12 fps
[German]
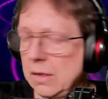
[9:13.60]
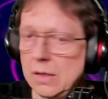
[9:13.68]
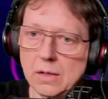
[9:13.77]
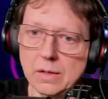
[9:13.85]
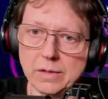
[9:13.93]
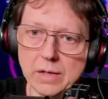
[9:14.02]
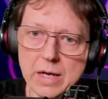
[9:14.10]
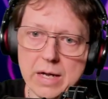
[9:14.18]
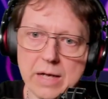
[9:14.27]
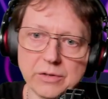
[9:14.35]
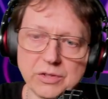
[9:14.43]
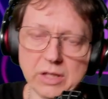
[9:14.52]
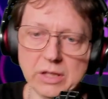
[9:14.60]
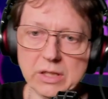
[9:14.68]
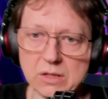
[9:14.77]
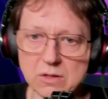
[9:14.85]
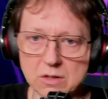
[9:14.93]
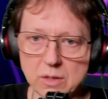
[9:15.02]
Ja, dann trinke ich
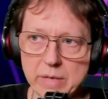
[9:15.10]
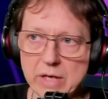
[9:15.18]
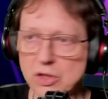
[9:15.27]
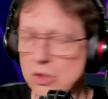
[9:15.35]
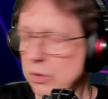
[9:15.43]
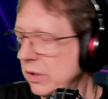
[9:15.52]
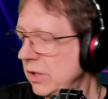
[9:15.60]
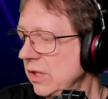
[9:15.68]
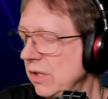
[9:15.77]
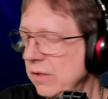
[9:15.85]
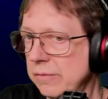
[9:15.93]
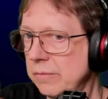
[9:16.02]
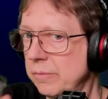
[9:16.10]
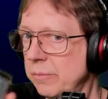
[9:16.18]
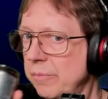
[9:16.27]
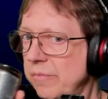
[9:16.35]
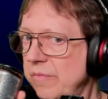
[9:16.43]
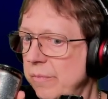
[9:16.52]
doch noch mal ein Schlückchen,
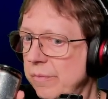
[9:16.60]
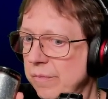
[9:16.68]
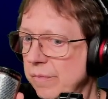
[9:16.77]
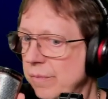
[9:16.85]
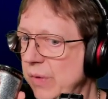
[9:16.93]
bis